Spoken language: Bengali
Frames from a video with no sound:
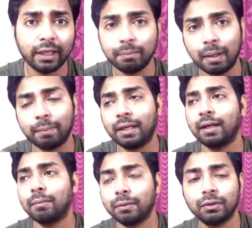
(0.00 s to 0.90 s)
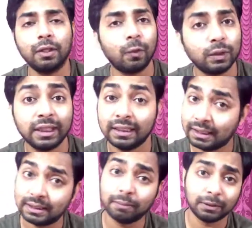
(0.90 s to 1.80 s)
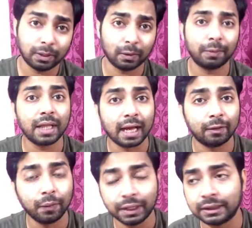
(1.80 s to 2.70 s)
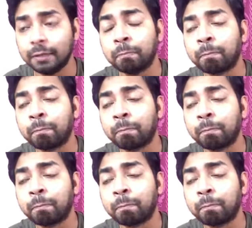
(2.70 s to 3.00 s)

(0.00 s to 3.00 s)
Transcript: এই ব্যাপারটার বিরুদ্ধে লড়ছে এই জিনিসটা বেশ ভালোভাবে দেখানো হয়েছে